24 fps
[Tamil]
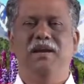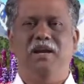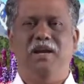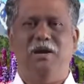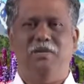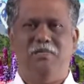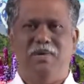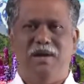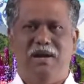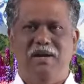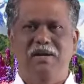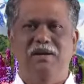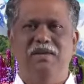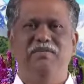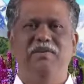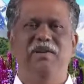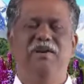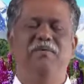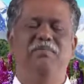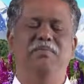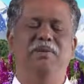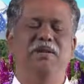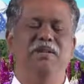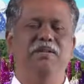நம்
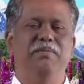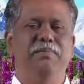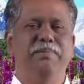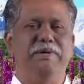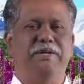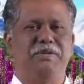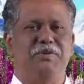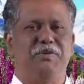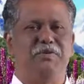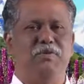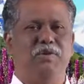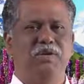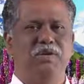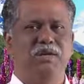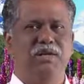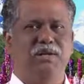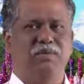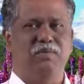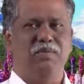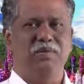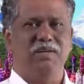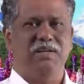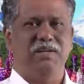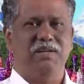ஆண்டவரிடமிருந்து பெற்றுக்கொள்ளுகிற
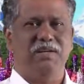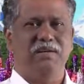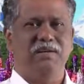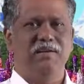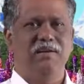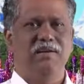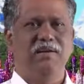ஒன்று